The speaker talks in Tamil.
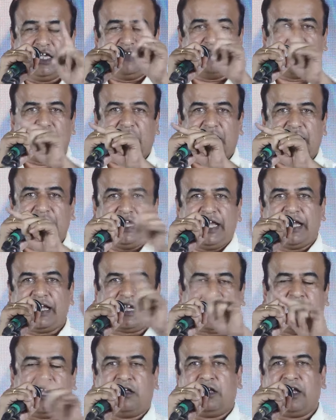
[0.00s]
இவங்களை
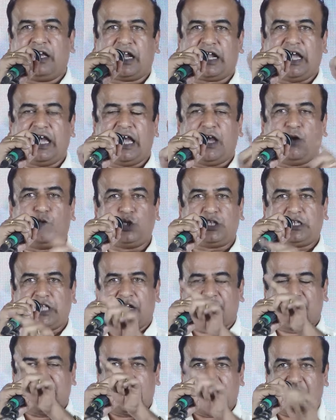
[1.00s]
நீக்கணுங்கிற
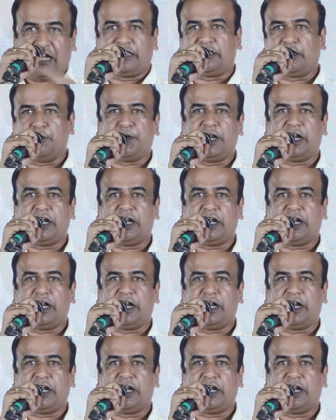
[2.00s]
உத்தரவை நான் ரத்து